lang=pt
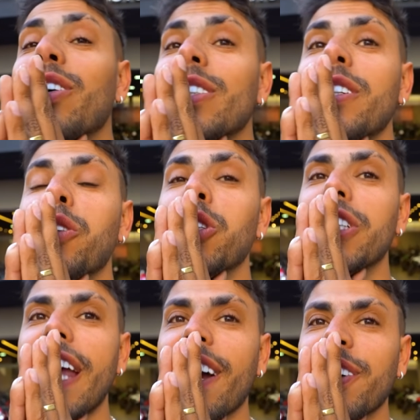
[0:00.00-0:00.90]
acontecendo hoje,
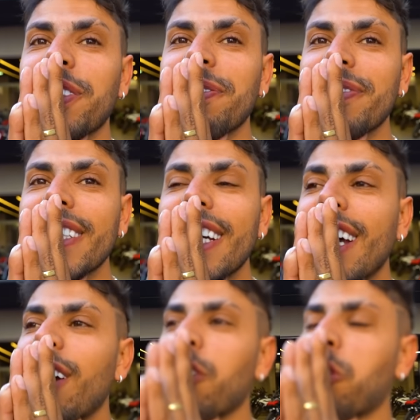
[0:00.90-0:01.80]
Teco. Hoje tá
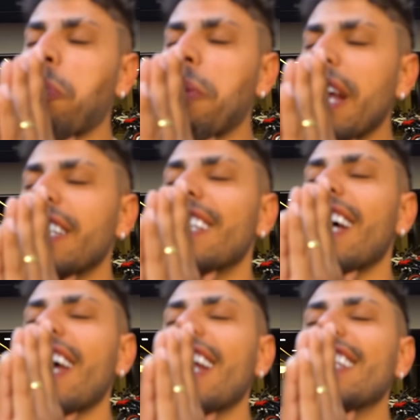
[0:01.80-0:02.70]
louco. Eu tô prestes a
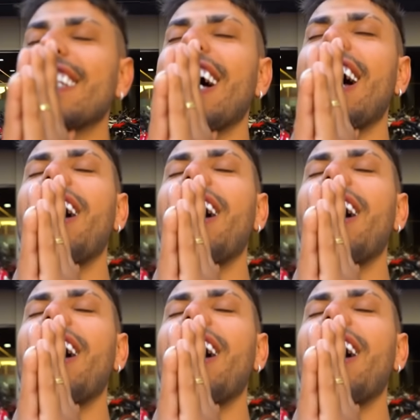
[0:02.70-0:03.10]
realizar